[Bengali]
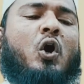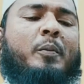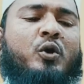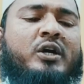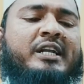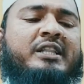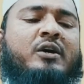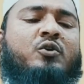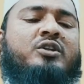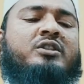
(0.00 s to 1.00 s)

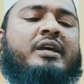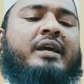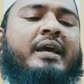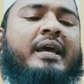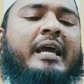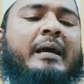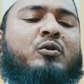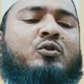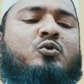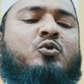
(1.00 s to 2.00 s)
অপকারিতা হইতে এবং